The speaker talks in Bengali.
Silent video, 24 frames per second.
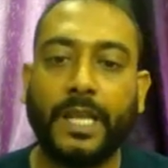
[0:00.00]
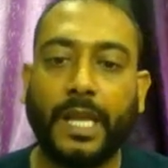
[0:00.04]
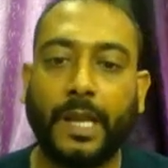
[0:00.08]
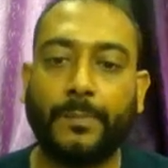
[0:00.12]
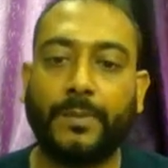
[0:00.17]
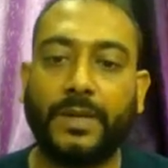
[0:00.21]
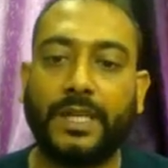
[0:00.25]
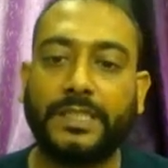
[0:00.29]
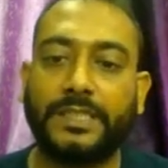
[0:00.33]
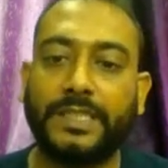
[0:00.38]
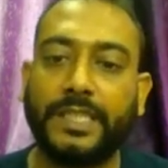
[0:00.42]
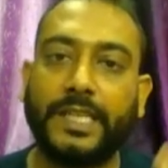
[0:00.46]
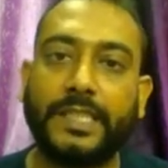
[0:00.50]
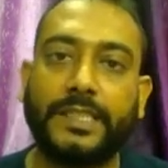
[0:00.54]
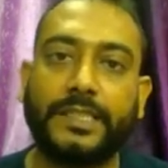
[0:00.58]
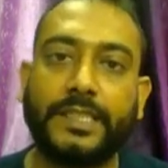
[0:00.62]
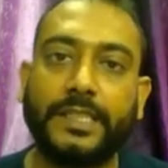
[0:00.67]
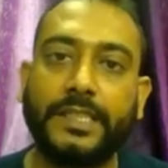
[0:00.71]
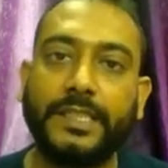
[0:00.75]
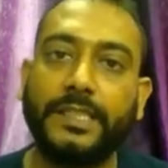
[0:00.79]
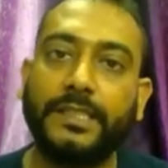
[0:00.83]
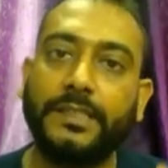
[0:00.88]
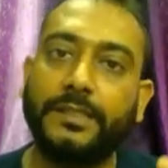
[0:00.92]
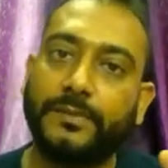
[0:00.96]
আপনারা সেখান
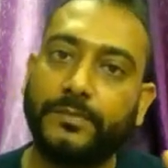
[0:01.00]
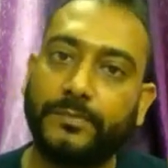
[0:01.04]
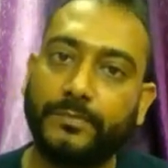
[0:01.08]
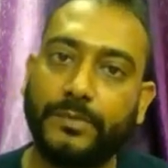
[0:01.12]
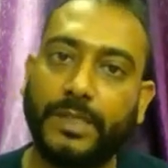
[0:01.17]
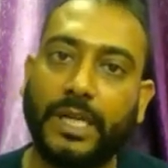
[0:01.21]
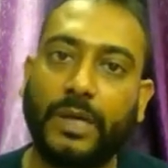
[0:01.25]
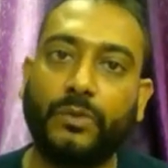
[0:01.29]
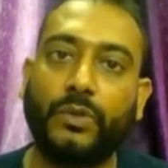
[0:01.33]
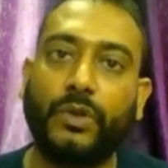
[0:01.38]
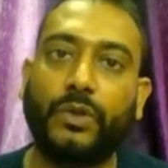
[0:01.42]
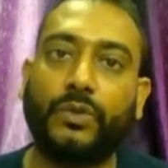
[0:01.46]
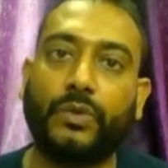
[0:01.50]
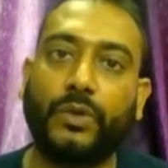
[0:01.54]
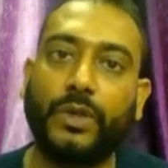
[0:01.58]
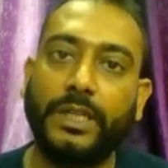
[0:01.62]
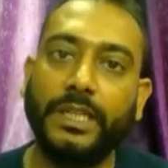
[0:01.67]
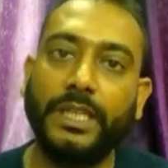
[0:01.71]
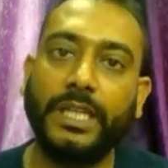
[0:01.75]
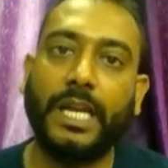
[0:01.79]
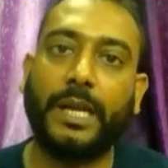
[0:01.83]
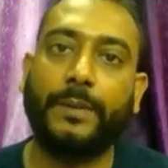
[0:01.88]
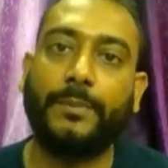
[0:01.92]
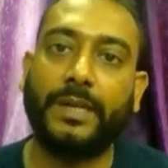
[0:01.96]
থেকে ডাউনলোড করে
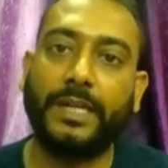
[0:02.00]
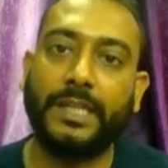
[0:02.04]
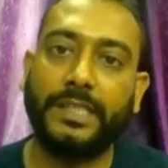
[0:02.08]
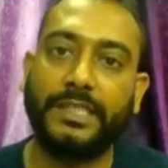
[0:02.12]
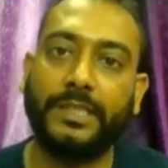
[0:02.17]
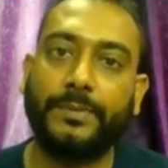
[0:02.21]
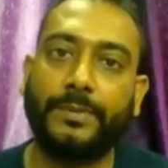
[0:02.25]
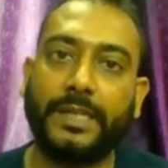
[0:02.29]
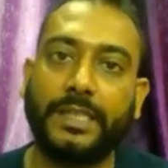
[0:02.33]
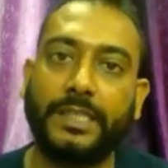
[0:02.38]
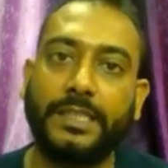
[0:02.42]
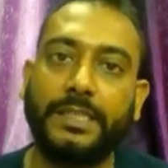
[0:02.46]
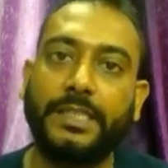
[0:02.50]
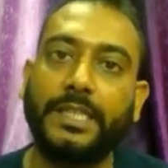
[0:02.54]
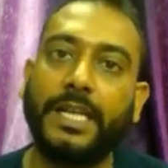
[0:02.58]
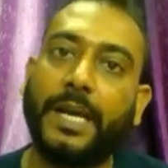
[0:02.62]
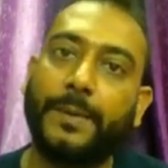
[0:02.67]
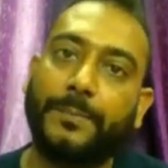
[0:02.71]
নিয়ে আমার এই ডিবাগিংটা